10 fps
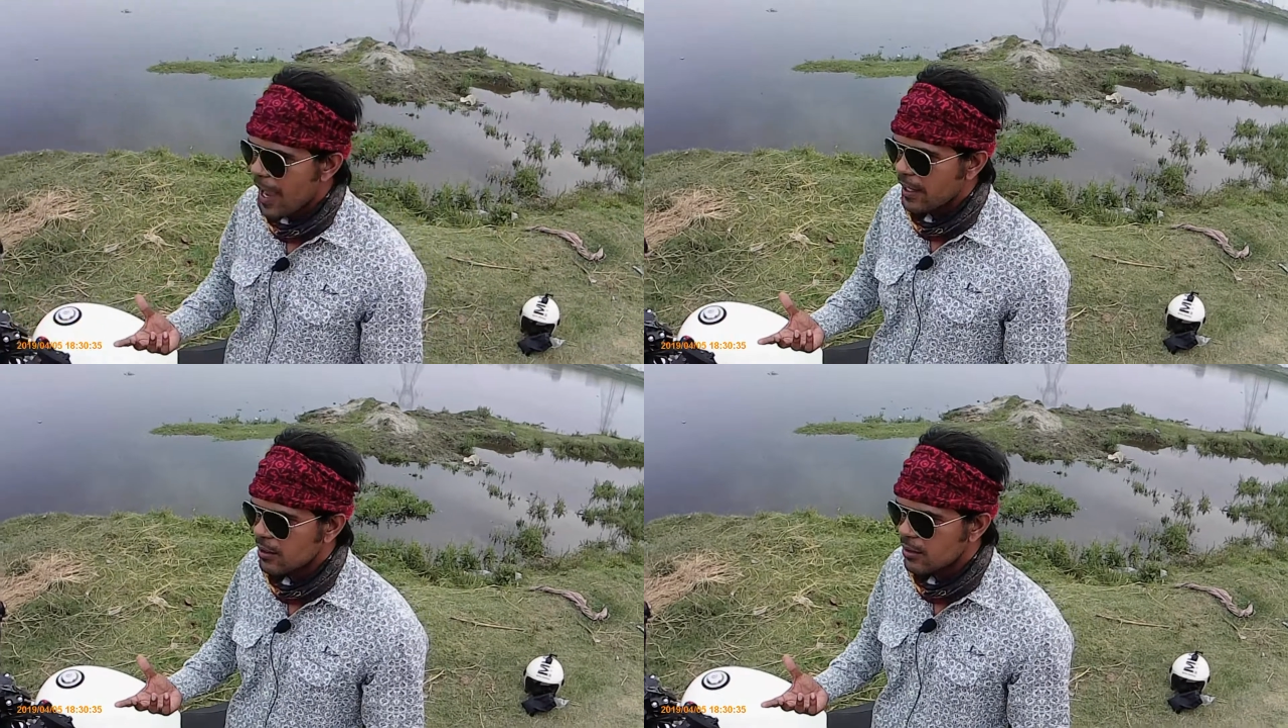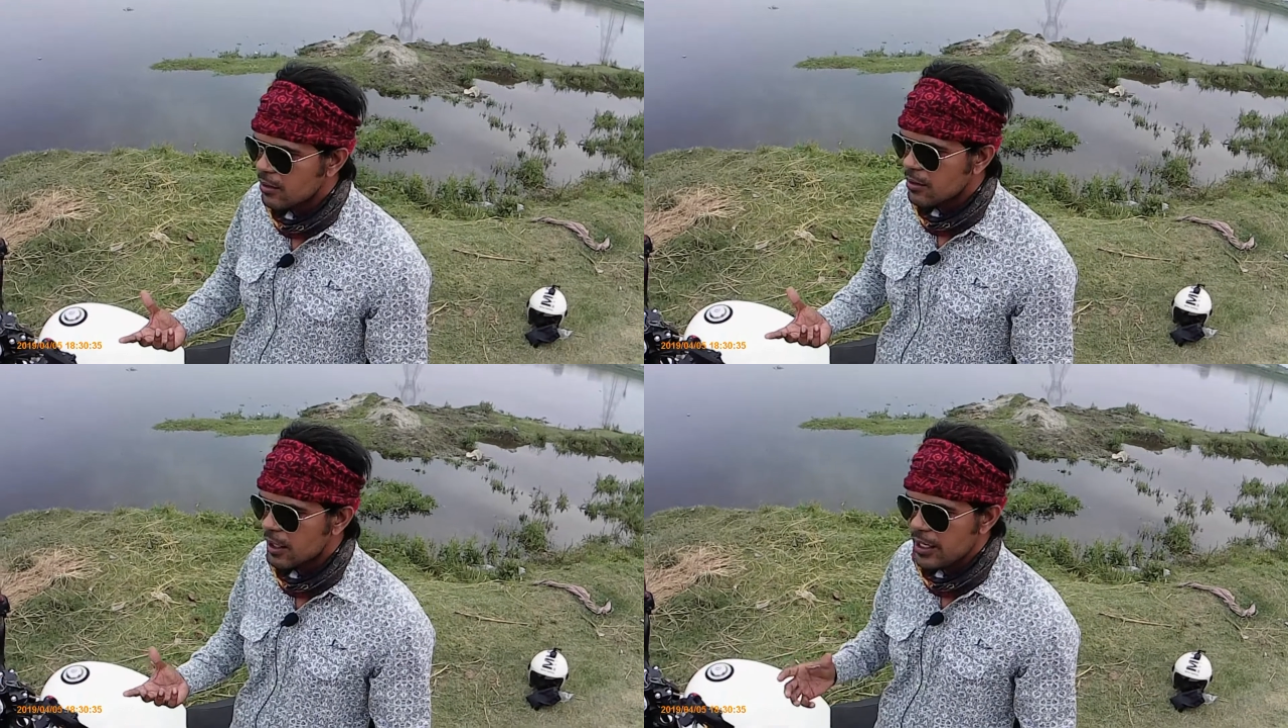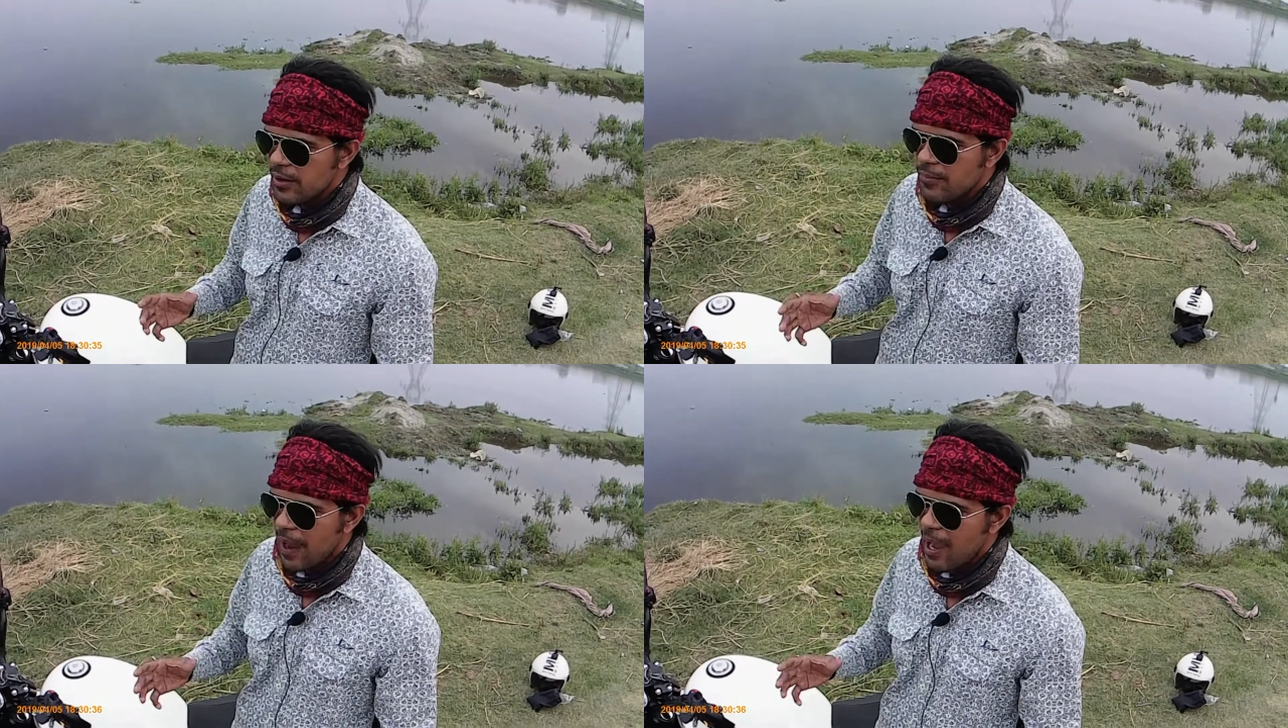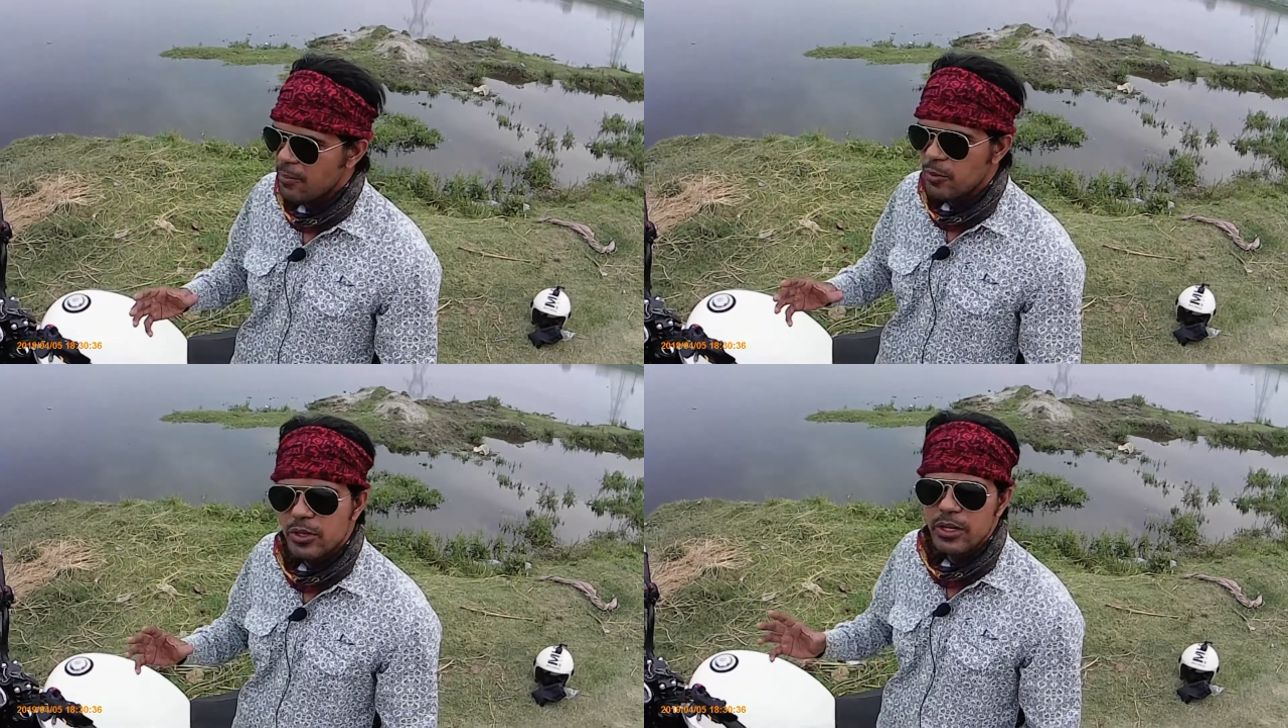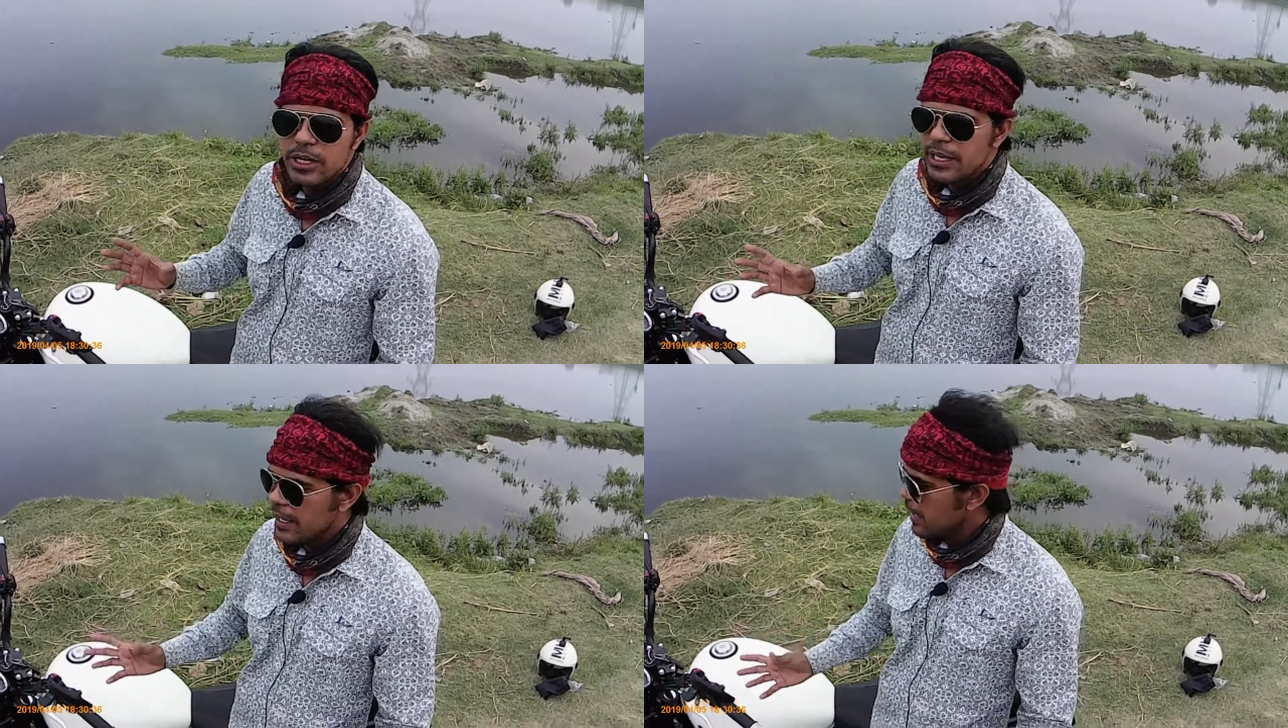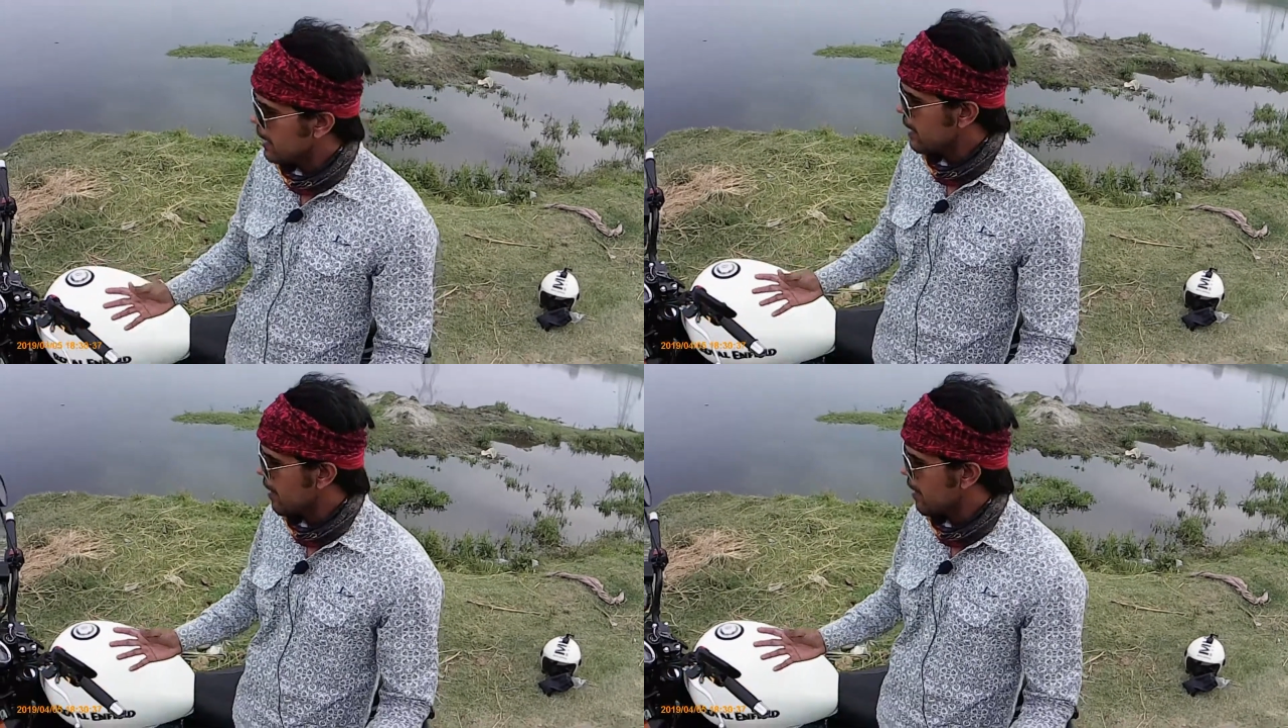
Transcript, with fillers: बाइक थर्टी फाइव टू एट